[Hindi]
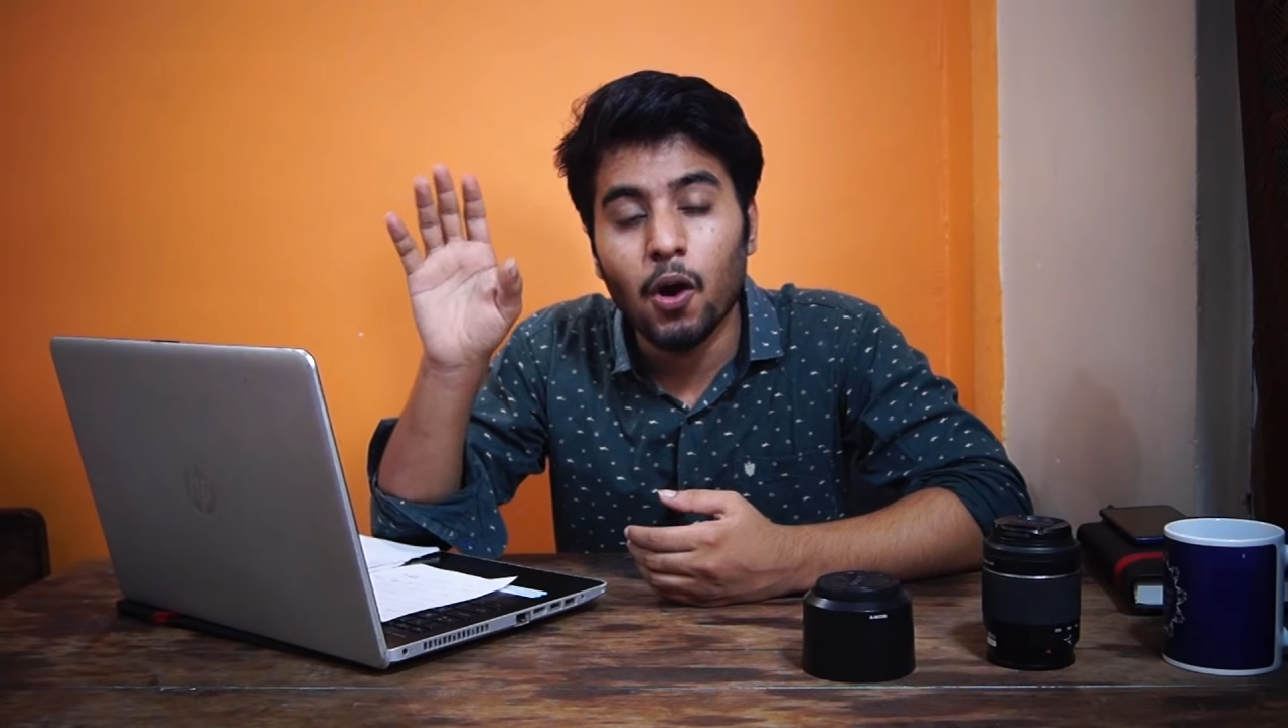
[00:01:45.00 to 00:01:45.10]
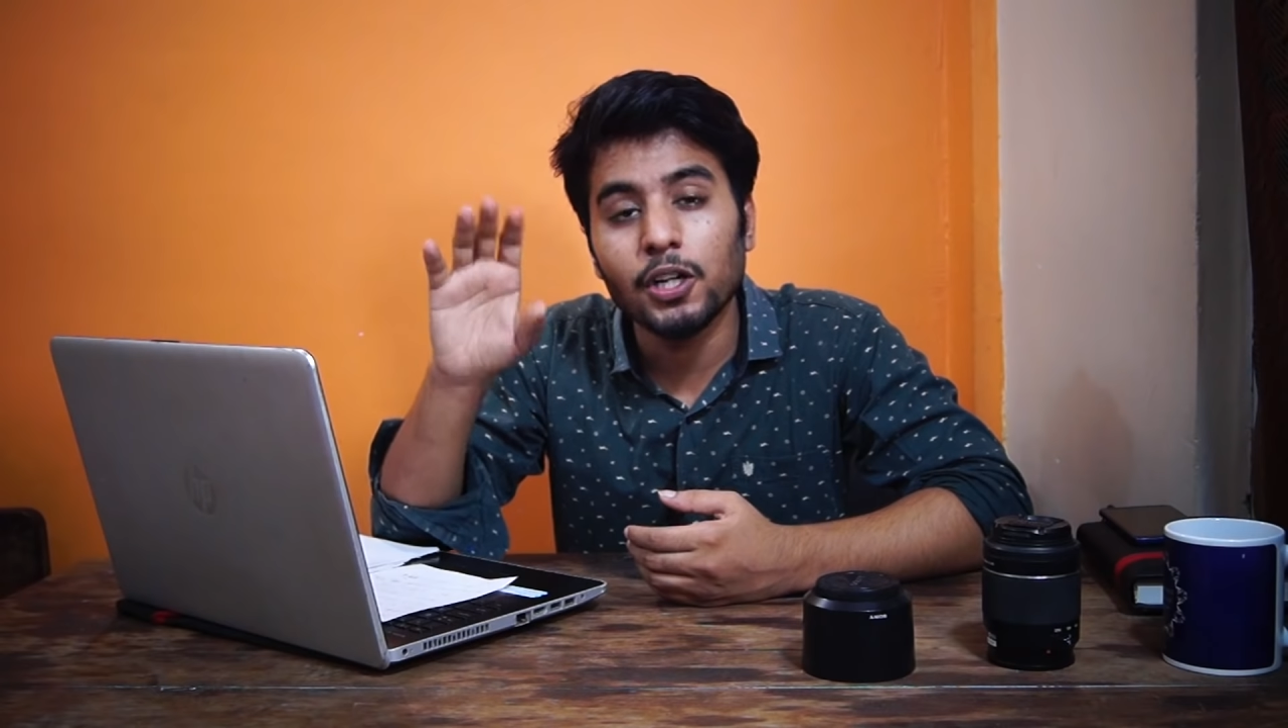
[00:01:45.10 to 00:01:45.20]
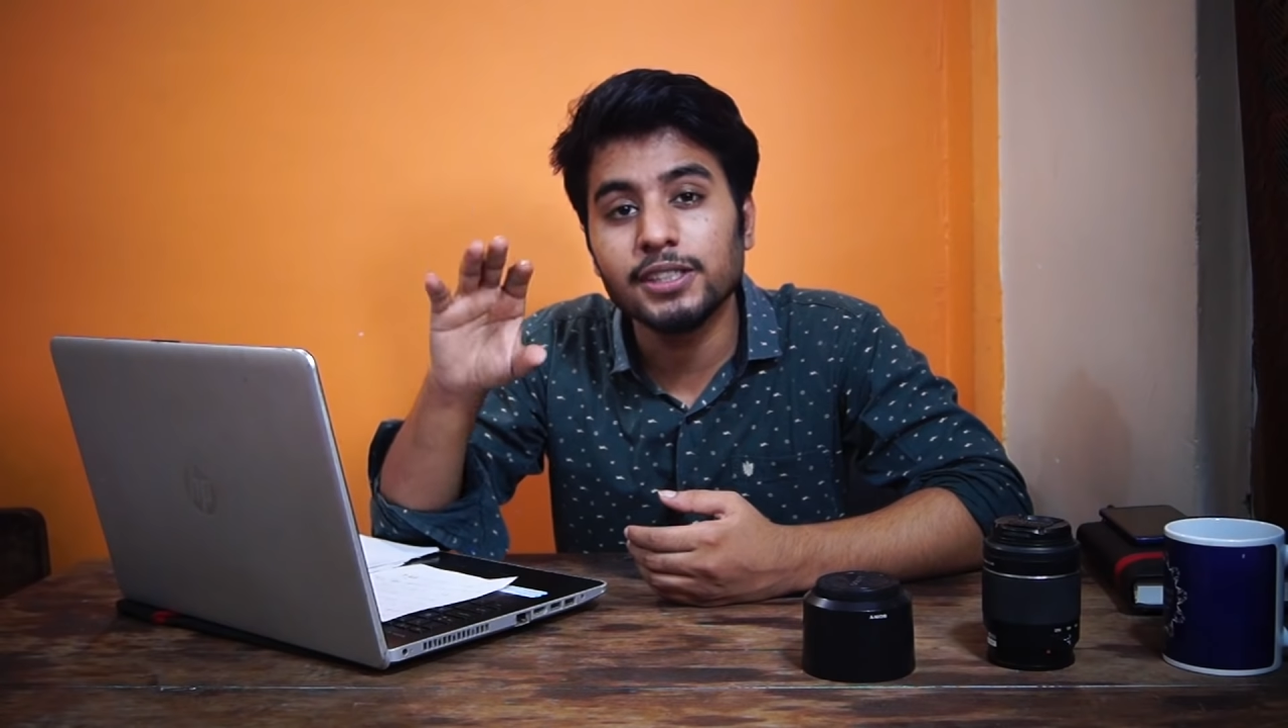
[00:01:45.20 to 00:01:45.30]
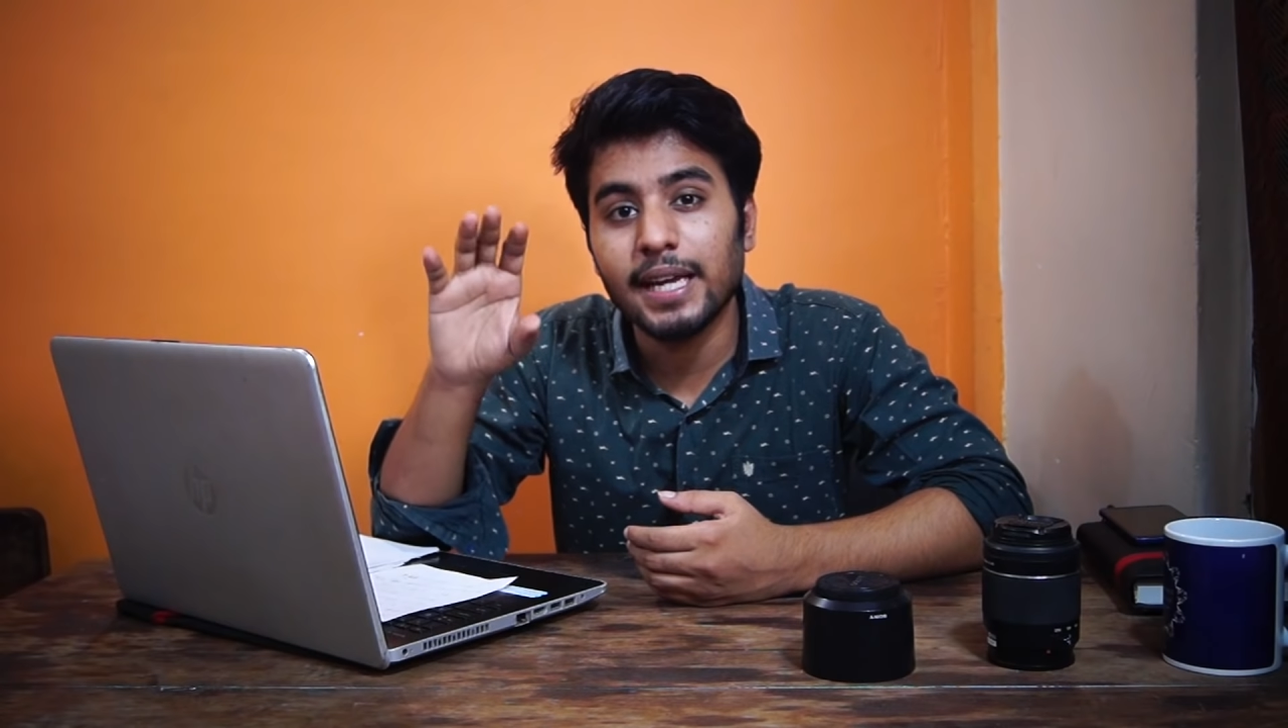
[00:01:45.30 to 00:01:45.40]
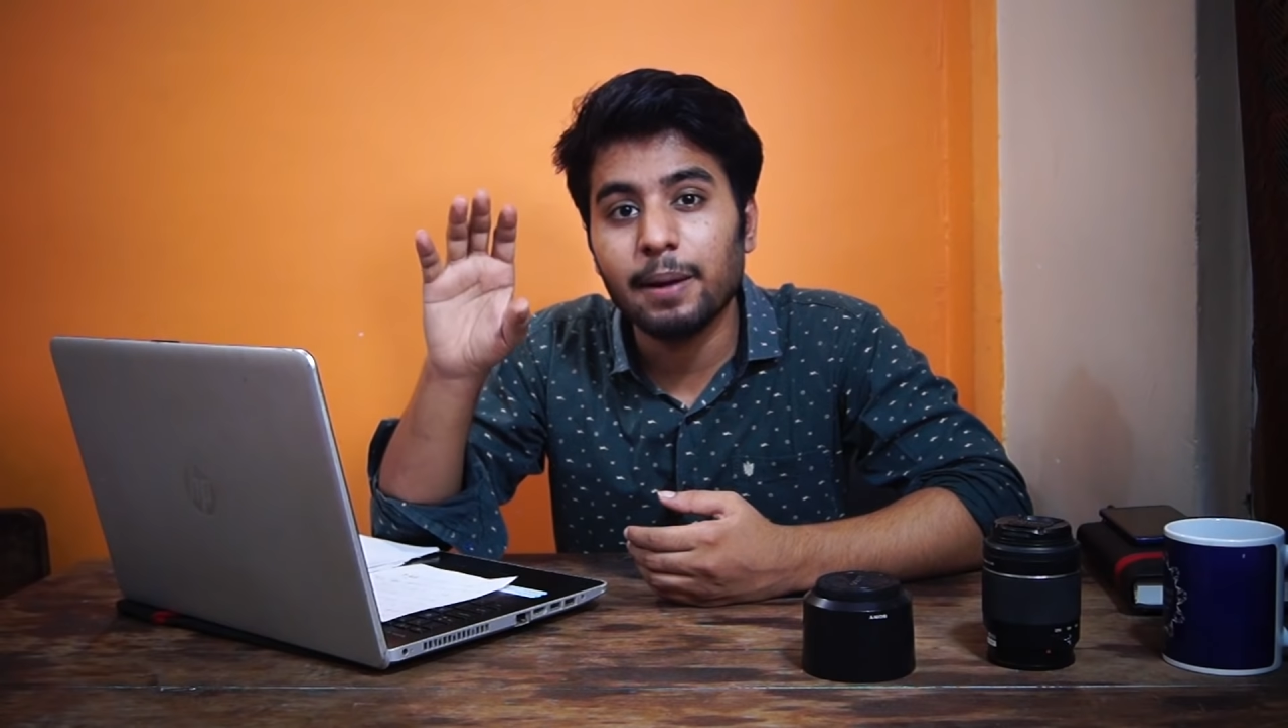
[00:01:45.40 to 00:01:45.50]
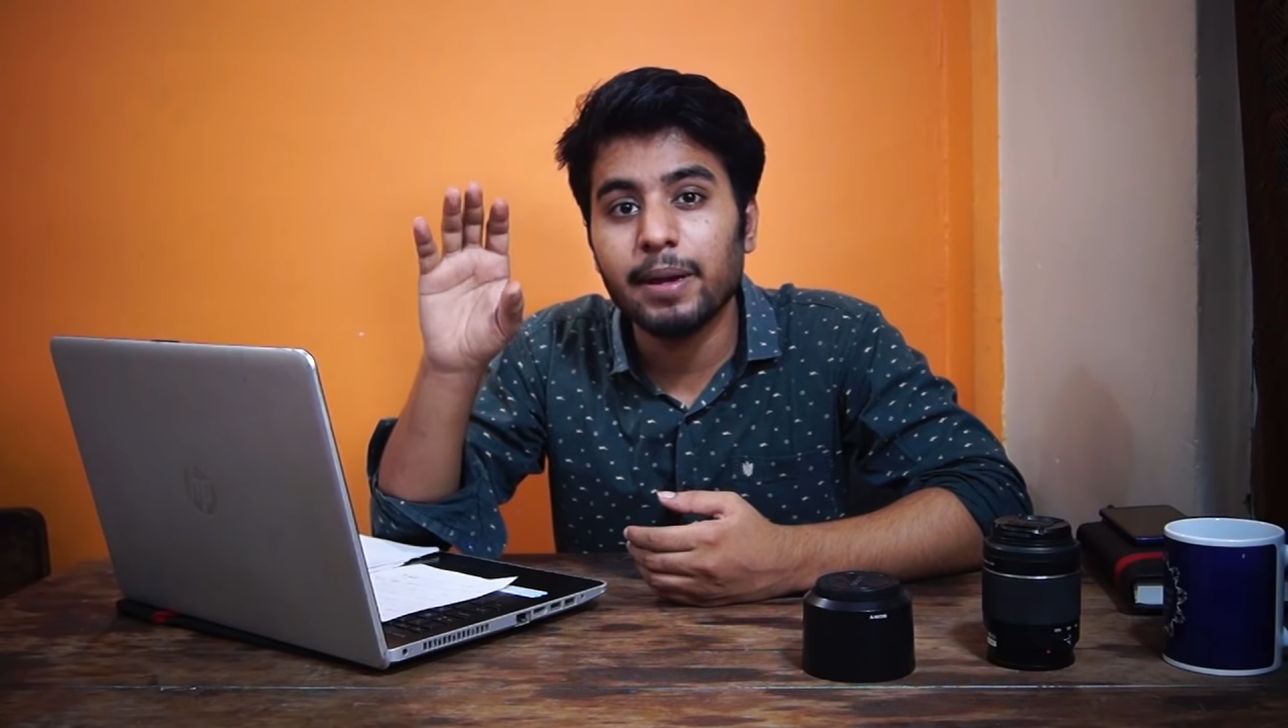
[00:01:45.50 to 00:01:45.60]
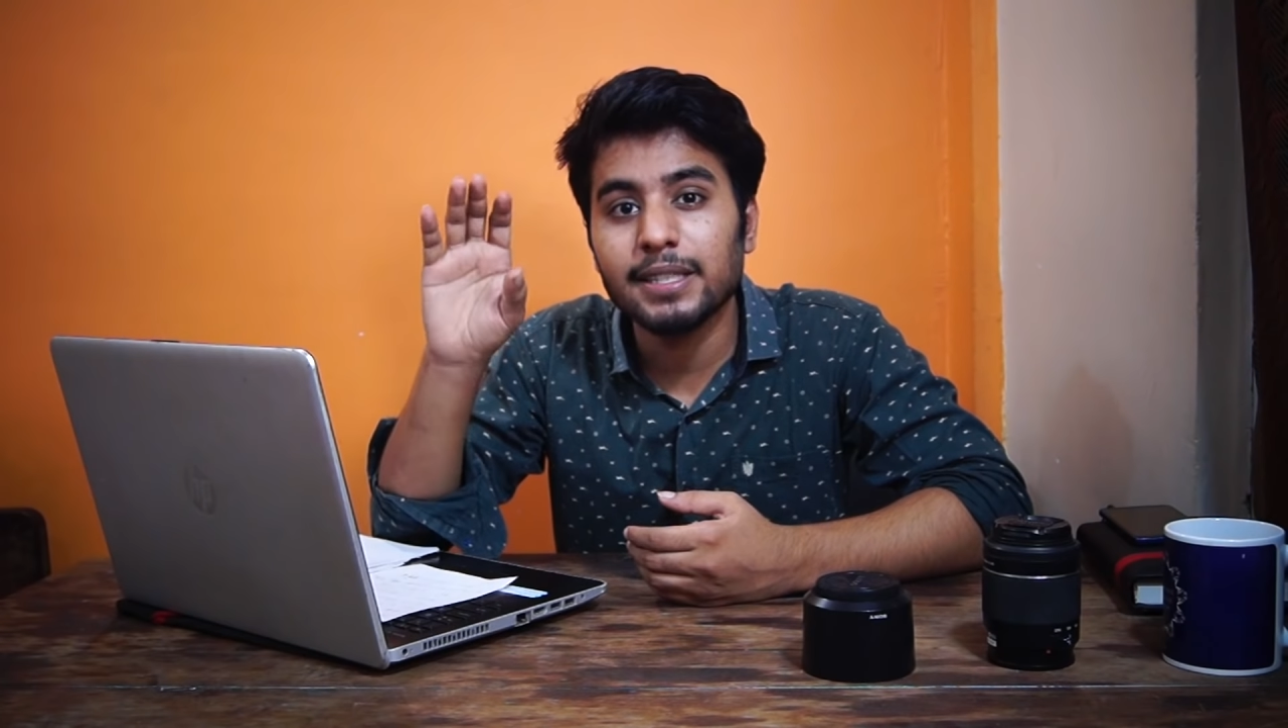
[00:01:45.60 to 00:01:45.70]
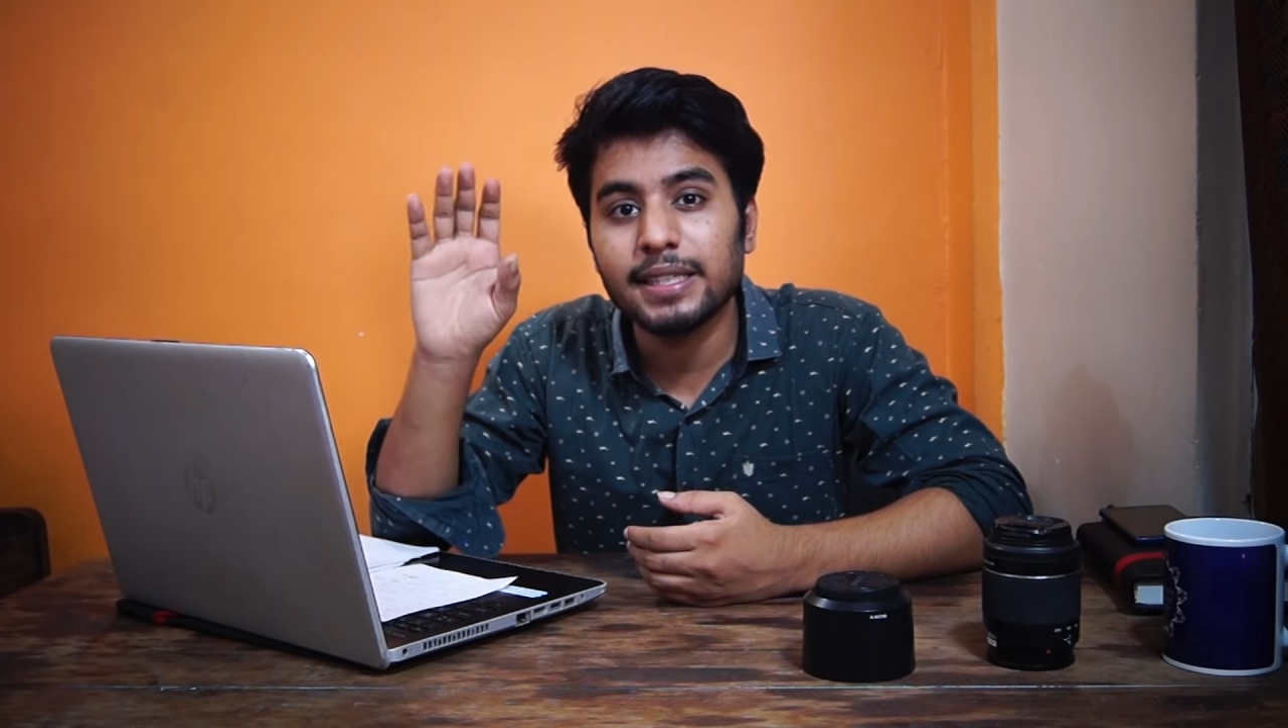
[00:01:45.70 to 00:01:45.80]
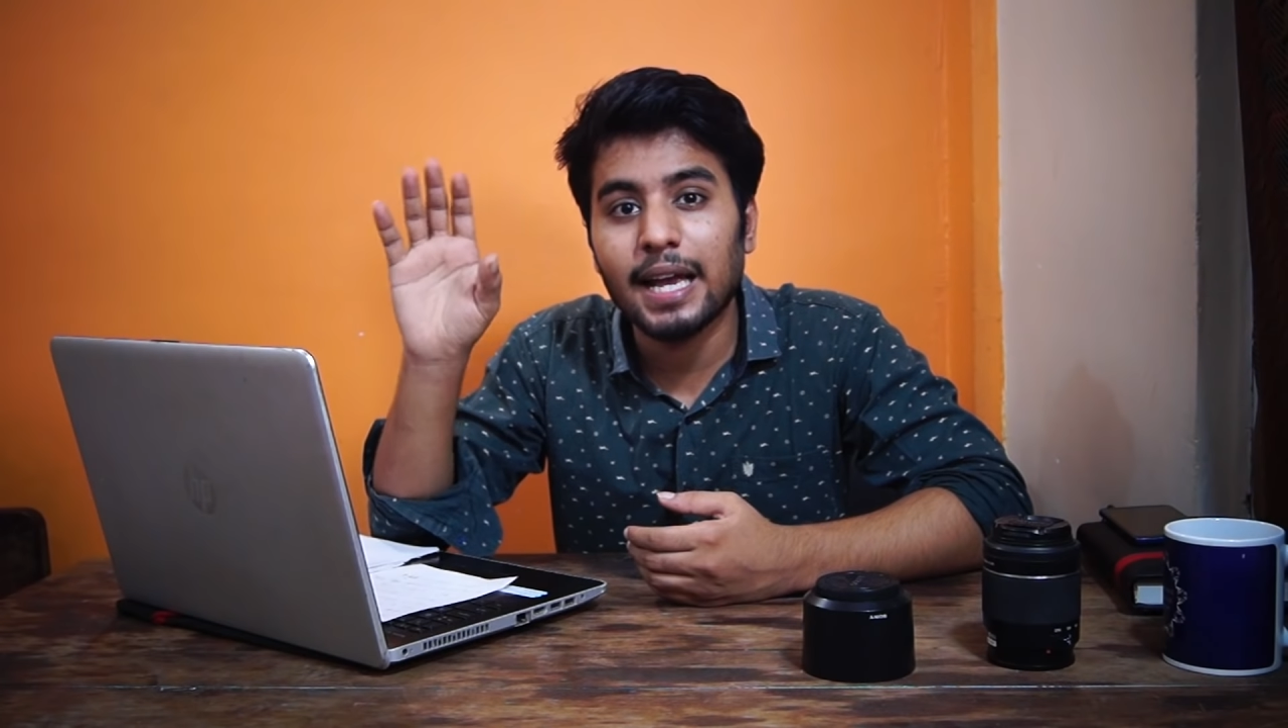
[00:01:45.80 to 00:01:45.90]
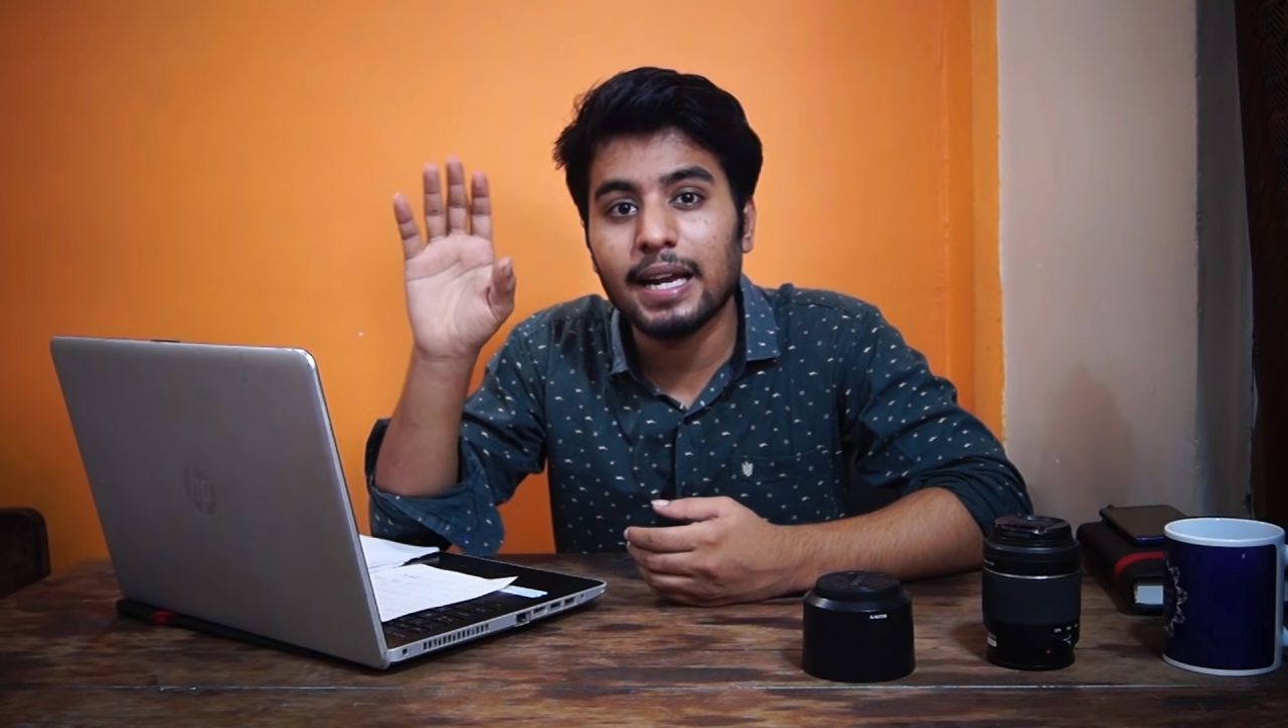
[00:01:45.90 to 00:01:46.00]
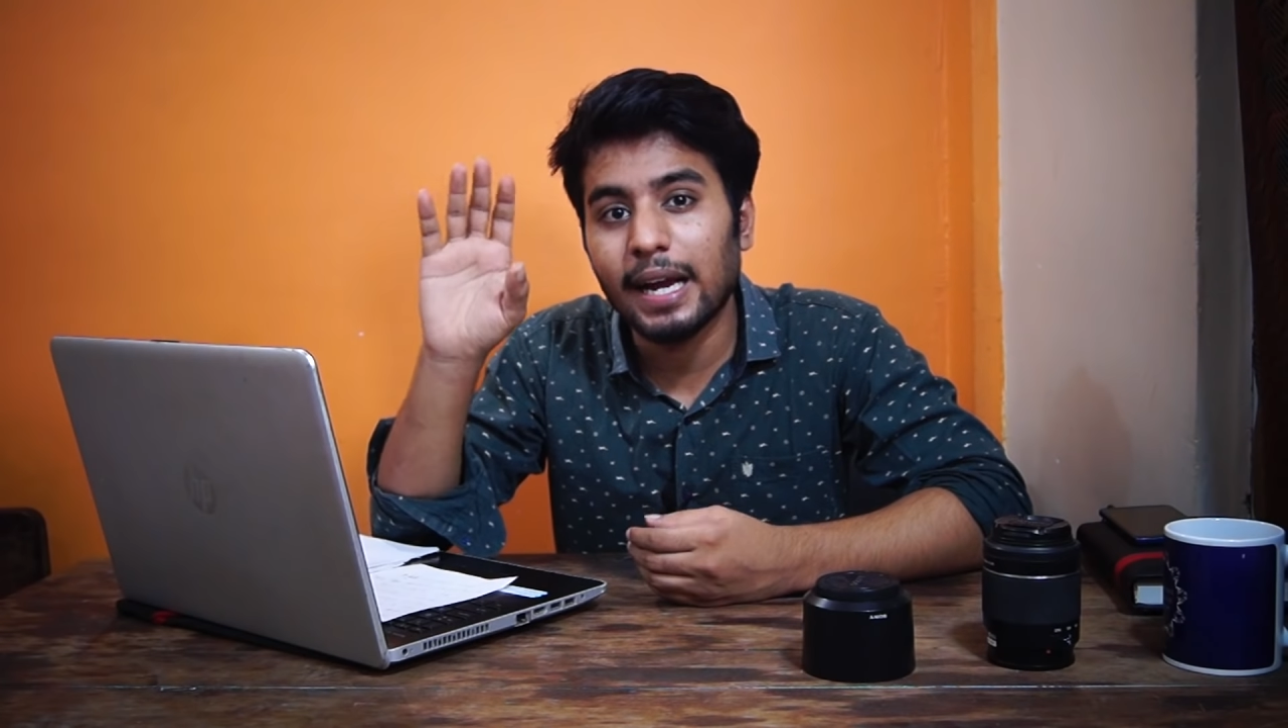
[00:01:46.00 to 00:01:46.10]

और जे मीन्स क्या